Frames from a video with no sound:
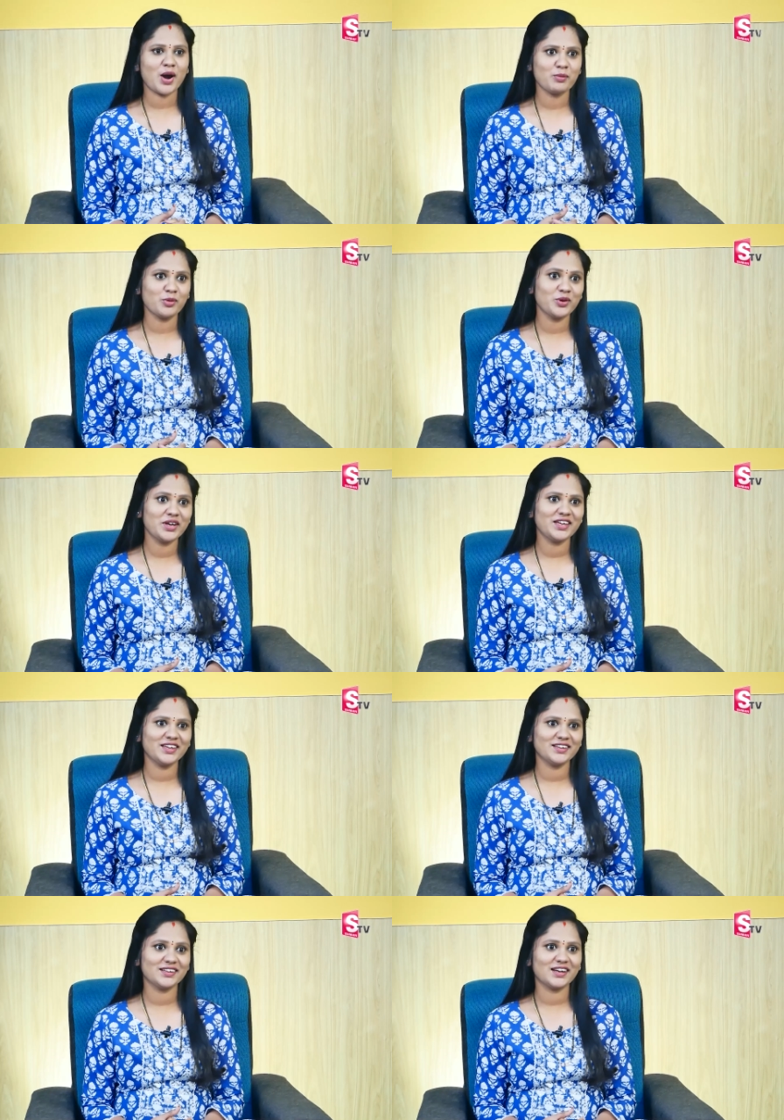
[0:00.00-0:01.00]
బాబోయ్
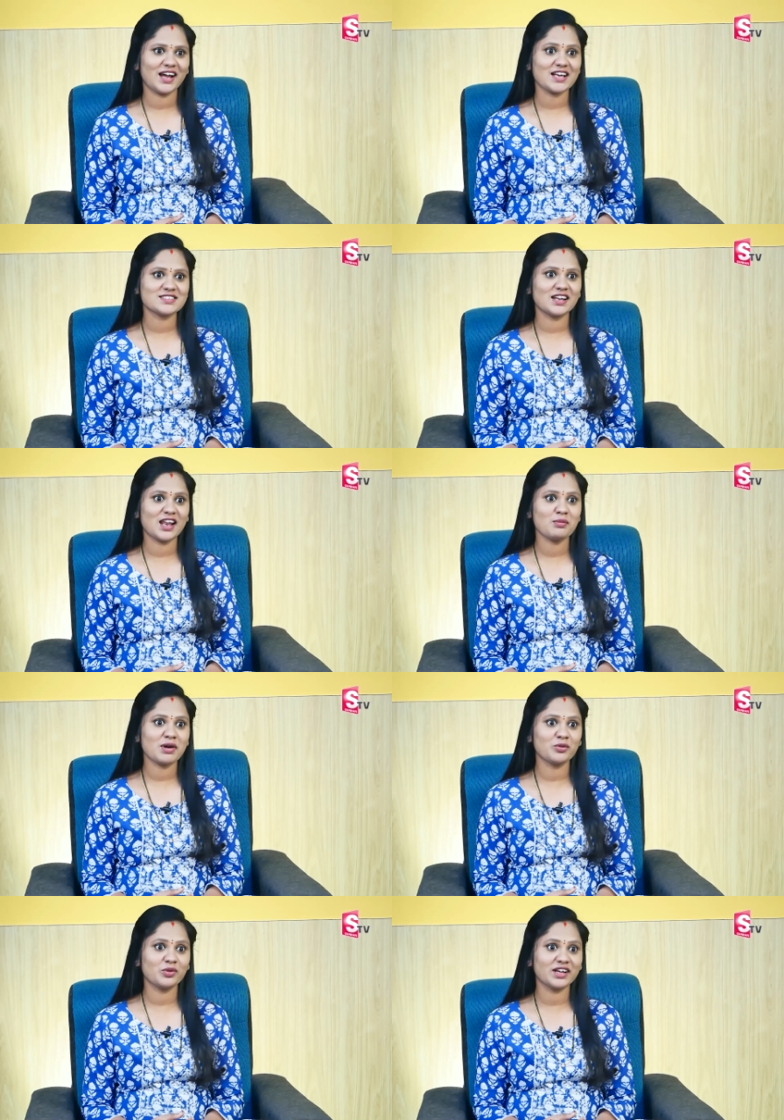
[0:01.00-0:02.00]
అసలు అలా
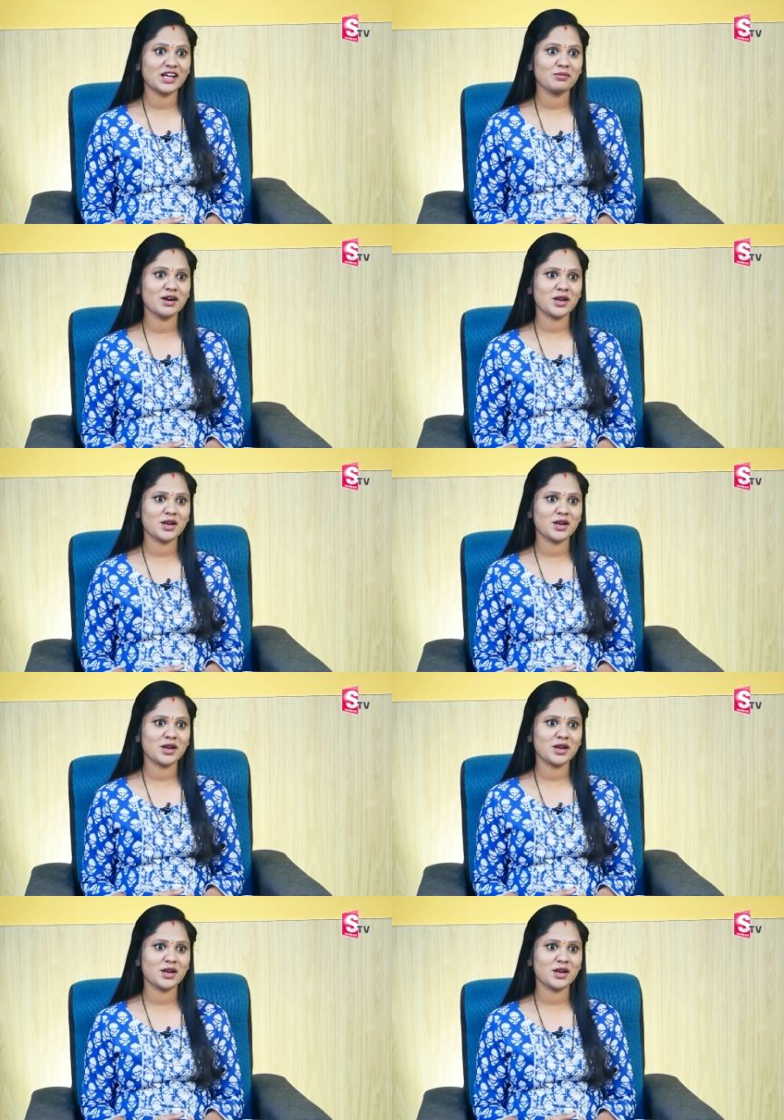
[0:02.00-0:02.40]
మనం ఉండగలమా